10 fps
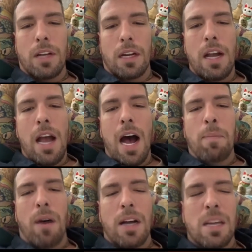tak. a,
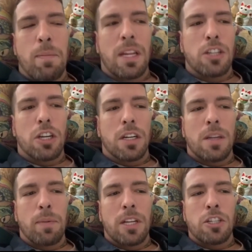po, a zapytasz,
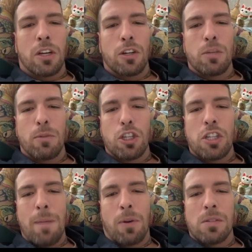zapytasz się go, czy możesz
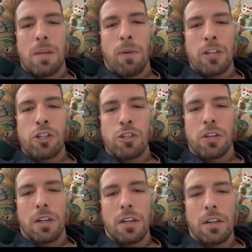czapką zapłacić?
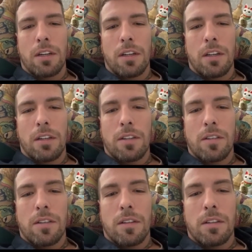
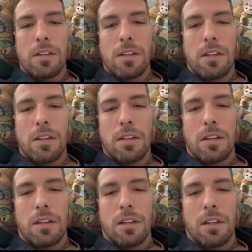Wszystkim mogę
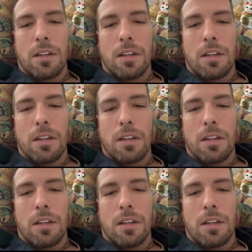zapłacić.